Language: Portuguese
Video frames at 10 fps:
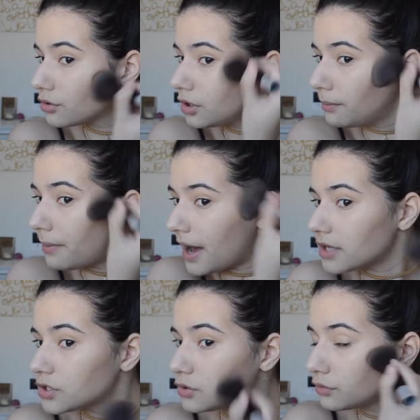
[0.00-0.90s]
E
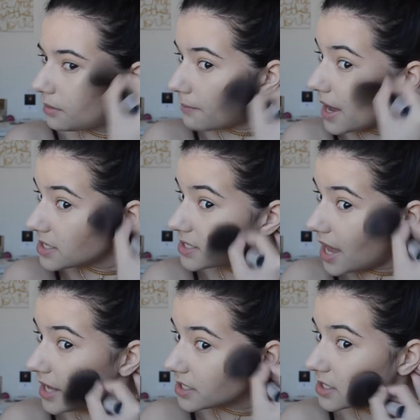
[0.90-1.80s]
passo em mais
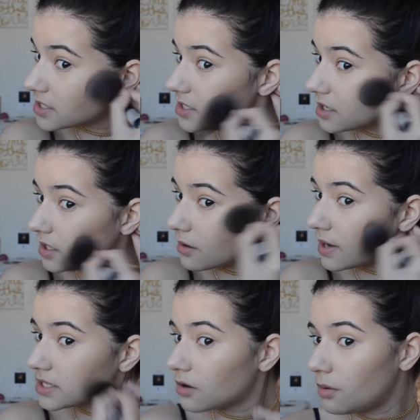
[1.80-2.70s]
áreas, assim, até
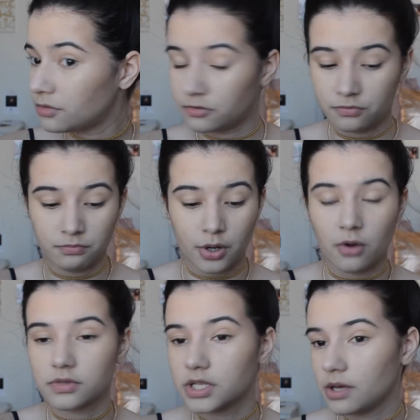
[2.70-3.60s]
quase como um
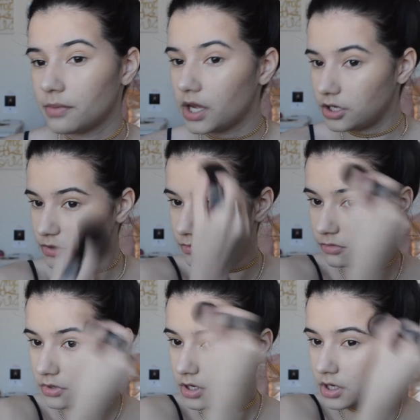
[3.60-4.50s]
bronzer mesmo.
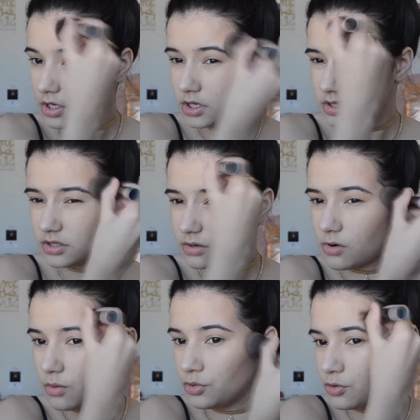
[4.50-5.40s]
Não
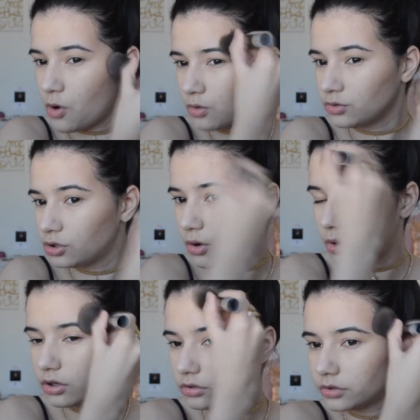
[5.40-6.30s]
como um
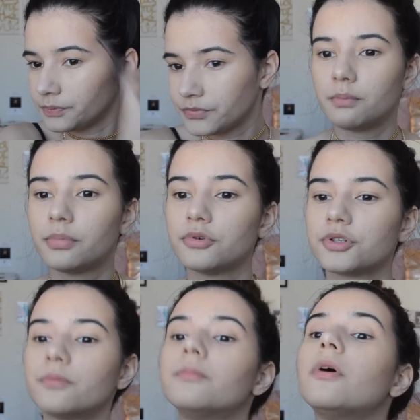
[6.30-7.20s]
contorno. E
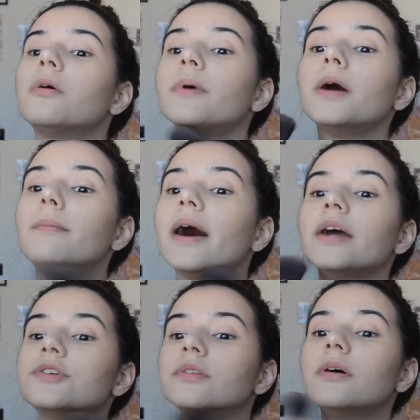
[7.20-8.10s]
puxo um pouco pra
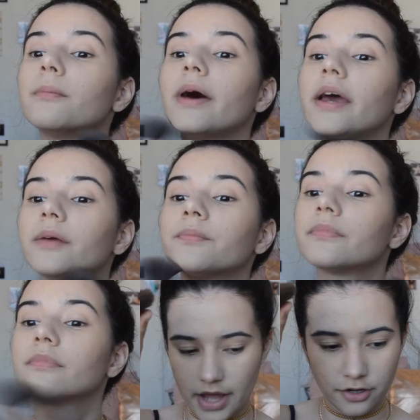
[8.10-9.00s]
baixo também.
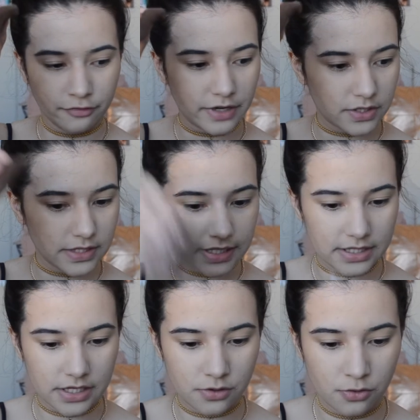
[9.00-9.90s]
Aí eu faço
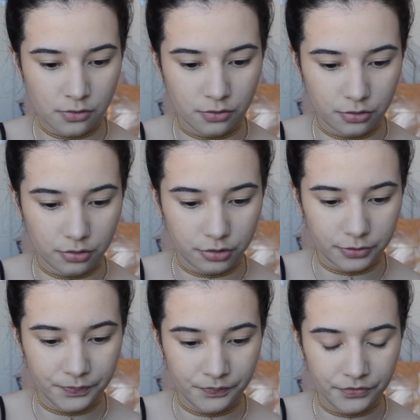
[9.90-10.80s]
assim com o
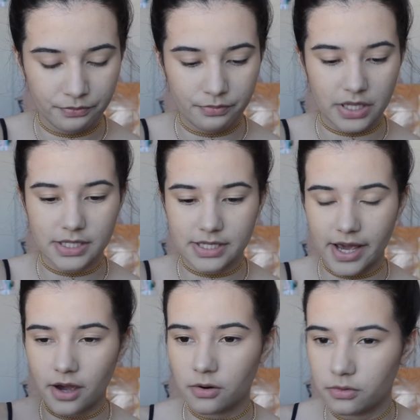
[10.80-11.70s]

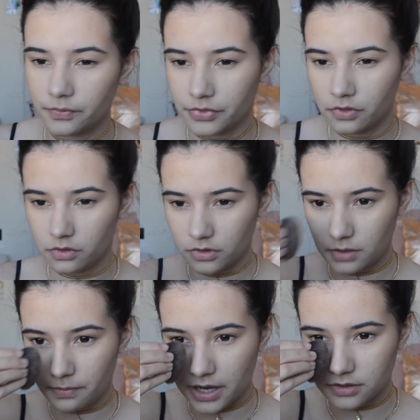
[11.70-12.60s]
pincel e
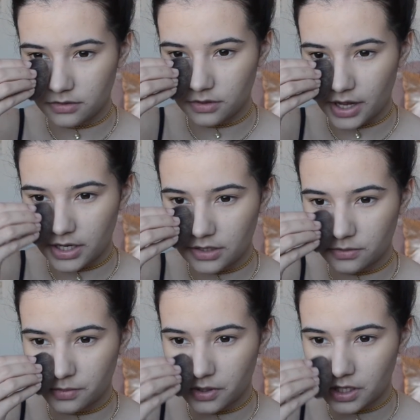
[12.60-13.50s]
passo no nariz
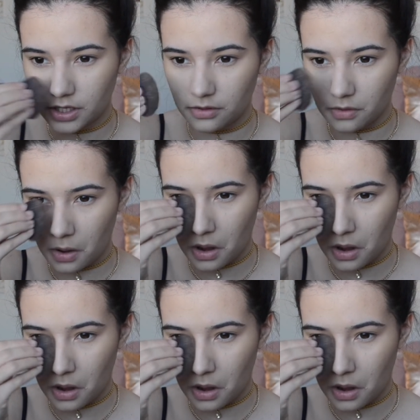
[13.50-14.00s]
um pouquinho.